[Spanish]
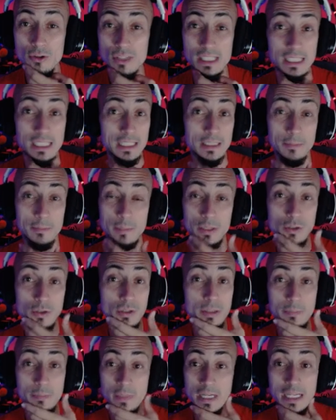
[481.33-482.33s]
y pasó
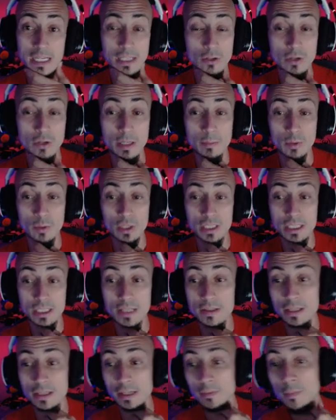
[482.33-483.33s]
sin pena ni gloria por
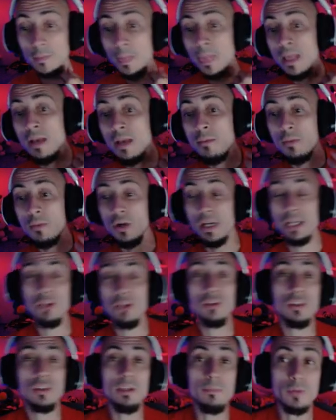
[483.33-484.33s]
estándar. Pero en
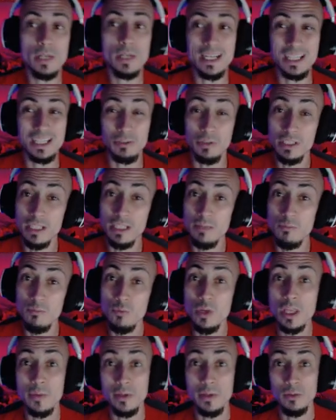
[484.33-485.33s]
aquellos tiempos las criaturas eran muy
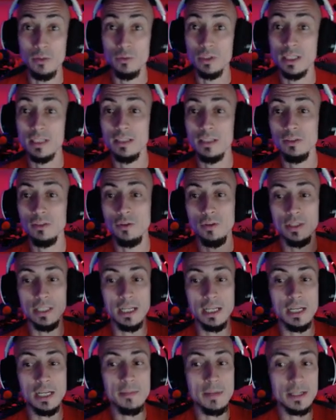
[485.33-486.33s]
debiluchas, entonces
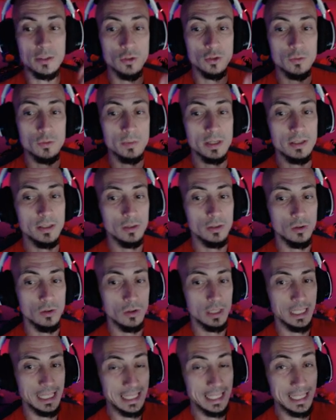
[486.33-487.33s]
darle más 2 más 0
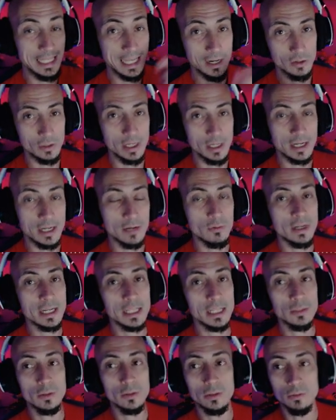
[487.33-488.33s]
y arrollar a una
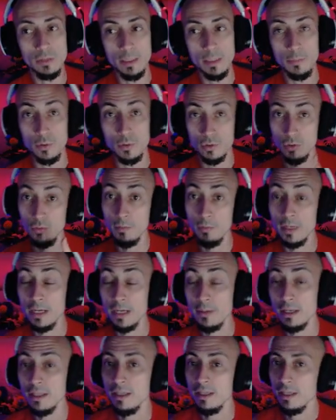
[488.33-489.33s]
criatura tuya por su mana
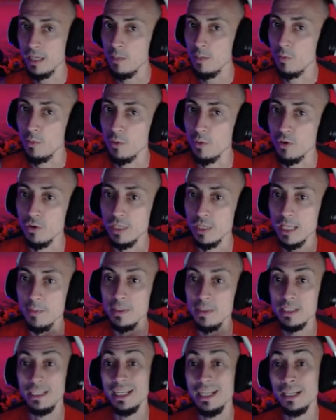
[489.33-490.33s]
verde era muy bueno. Y además,
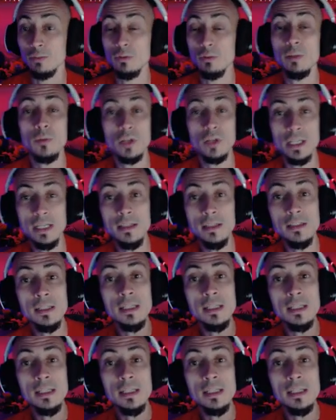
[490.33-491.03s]
si la criatura moría,